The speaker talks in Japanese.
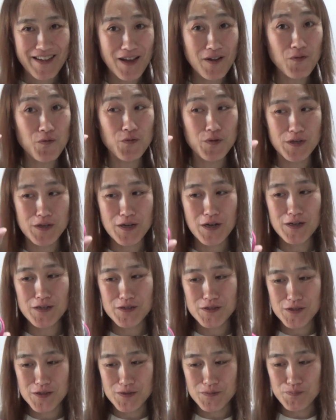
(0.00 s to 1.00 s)
結構いい
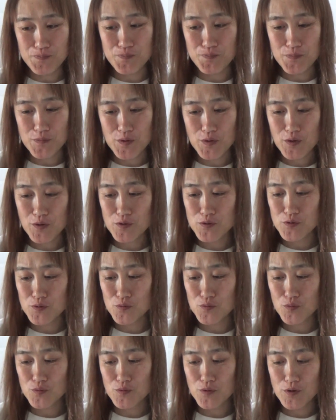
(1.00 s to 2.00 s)
感じ。うん、いい感じに
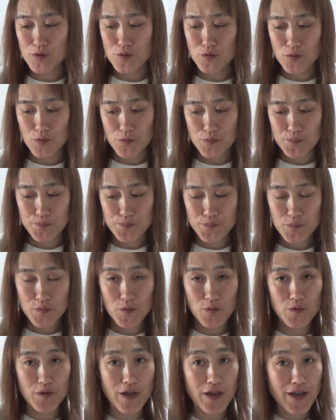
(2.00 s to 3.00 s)
音出るよ。
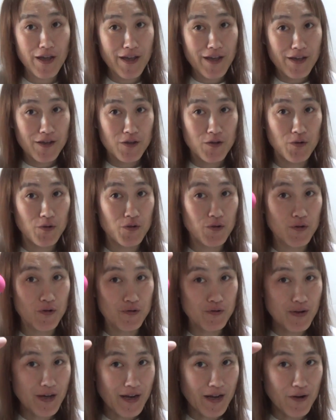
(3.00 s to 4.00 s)
これで今日の
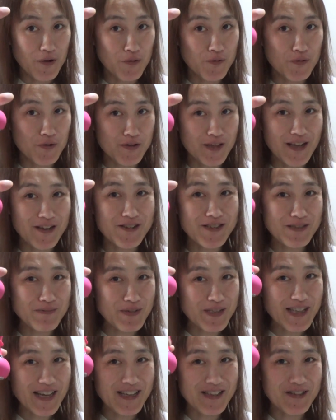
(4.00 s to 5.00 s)
夜からお風呂楽し
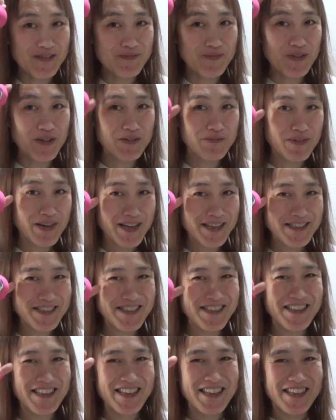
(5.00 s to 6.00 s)
みたいと思いま
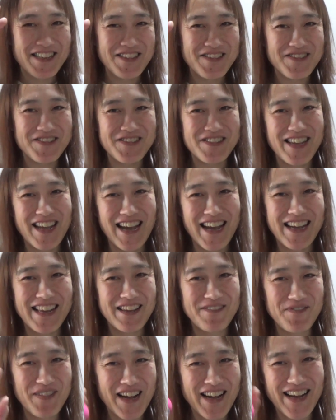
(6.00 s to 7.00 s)
す。ゆっくり入
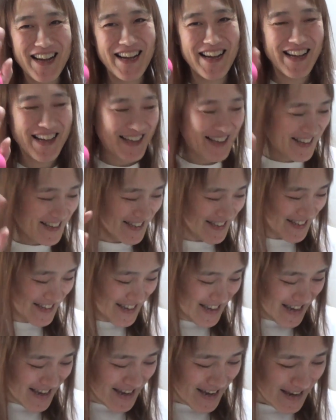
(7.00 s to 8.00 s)
れます。
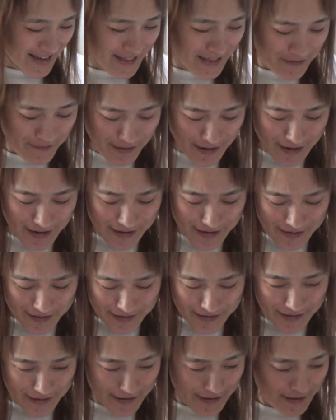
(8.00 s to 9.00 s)
はい、では。
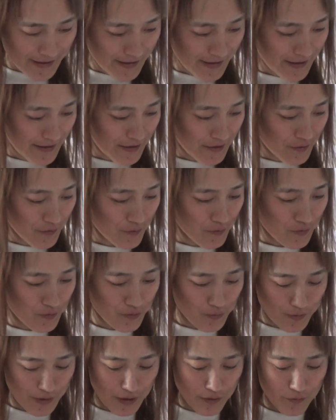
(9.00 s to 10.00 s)
えー、今日
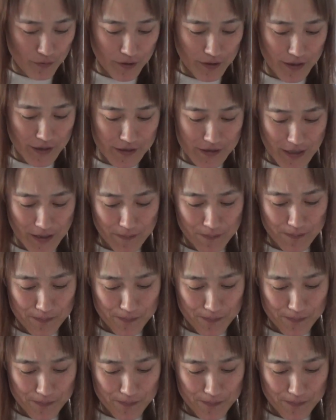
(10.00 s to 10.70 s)
の紹介これでした